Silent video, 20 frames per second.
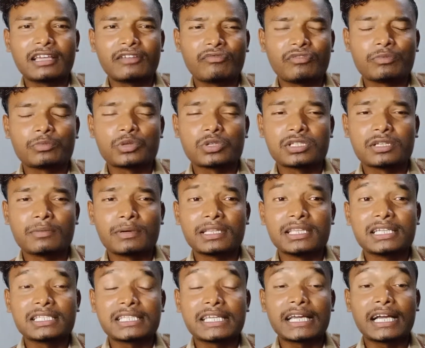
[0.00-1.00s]
कि फिल्म को
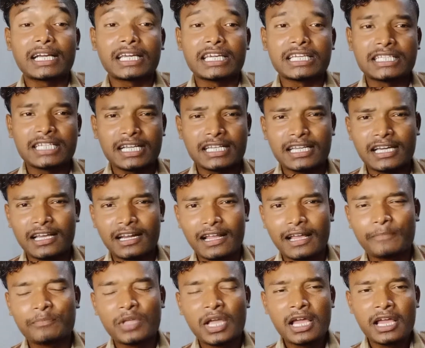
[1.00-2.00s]
ज़बरदस्ती का खींचा जा रहा
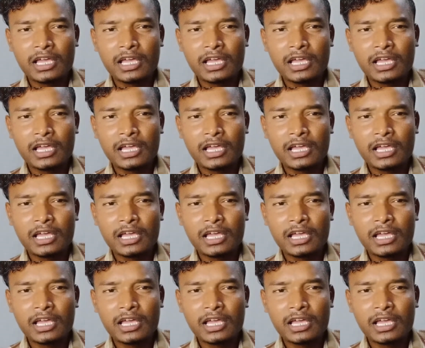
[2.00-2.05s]
है